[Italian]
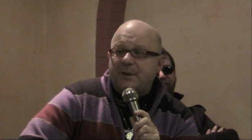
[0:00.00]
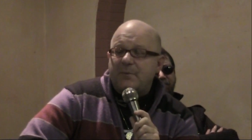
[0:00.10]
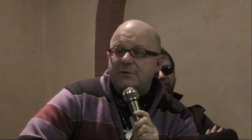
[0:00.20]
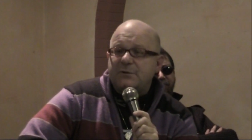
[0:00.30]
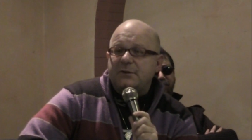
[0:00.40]

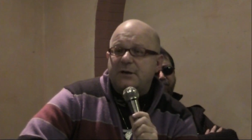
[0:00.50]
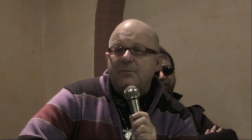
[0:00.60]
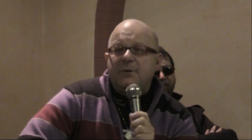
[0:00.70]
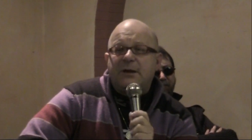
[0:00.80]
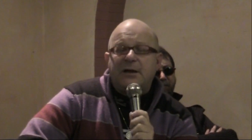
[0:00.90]

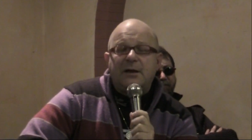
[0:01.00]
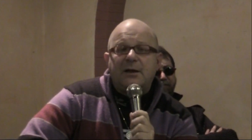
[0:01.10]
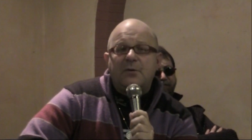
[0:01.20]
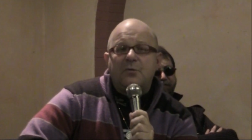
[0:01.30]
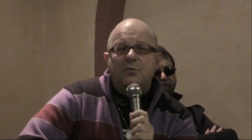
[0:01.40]

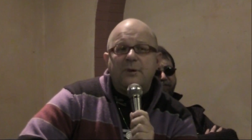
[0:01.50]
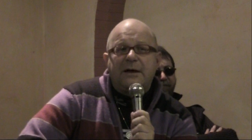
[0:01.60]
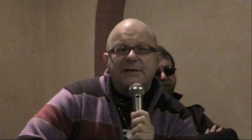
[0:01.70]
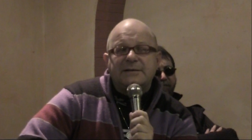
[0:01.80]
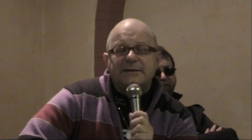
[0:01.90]
bisognerebbe
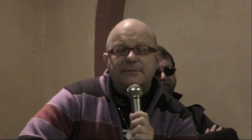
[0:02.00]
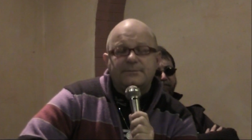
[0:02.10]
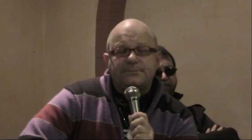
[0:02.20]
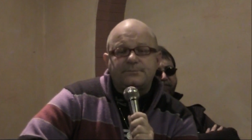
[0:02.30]
occuparsi